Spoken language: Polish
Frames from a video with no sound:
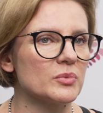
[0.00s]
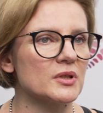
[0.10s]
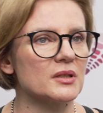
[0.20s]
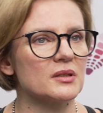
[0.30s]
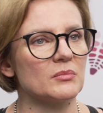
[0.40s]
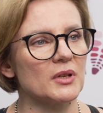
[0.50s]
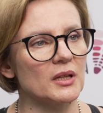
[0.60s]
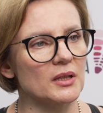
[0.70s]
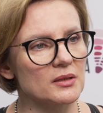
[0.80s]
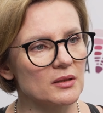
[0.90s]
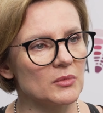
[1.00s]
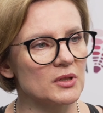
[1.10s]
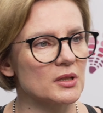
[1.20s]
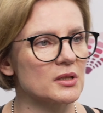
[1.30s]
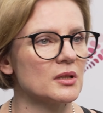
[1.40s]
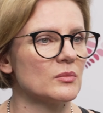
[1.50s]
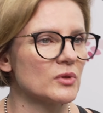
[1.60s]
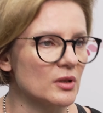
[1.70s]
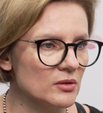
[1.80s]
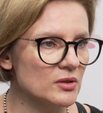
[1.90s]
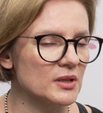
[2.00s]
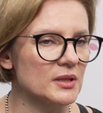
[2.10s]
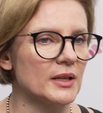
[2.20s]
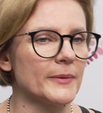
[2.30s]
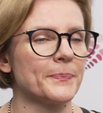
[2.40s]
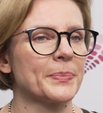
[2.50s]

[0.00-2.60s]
przez badania cytometryczne, kończąc na,